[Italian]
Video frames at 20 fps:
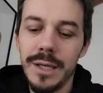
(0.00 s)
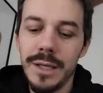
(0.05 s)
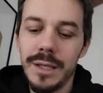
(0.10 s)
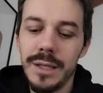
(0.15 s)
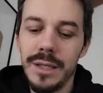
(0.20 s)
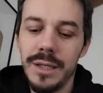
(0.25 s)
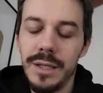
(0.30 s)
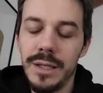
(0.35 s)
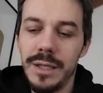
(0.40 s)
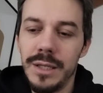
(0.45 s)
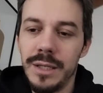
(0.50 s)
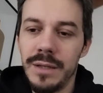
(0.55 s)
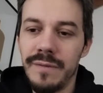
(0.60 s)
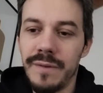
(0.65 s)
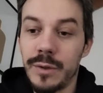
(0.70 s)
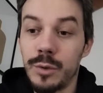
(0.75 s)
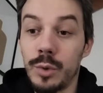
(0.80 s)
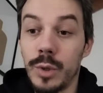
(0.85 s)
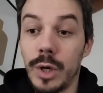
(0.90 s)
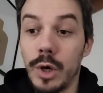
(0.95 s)
di, di,
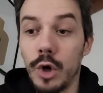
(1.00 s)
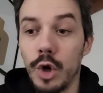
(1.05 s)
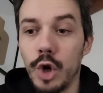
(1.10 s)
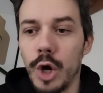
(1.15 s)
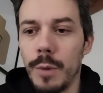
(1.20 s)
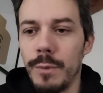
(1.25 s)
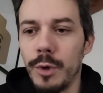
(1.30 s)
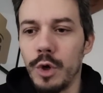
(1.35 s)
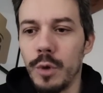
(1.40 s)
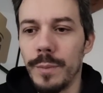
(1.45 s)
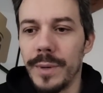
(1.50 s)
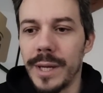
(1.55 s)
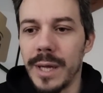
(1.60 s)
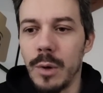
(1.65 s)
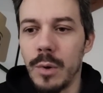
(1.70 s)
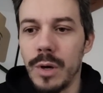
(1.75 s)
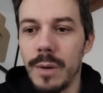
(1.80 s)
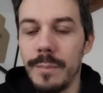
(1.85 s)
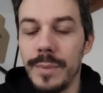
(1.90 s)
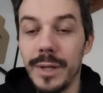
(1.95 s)
fattore economico perché
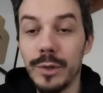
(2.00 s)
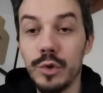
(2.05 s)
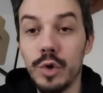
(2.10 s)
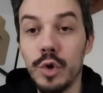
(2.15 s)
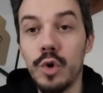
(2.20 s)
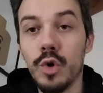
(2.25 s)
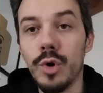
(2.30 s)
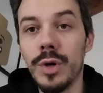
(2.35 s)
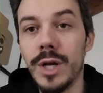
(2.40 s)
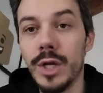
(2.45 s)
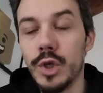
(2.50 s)
il campionato con la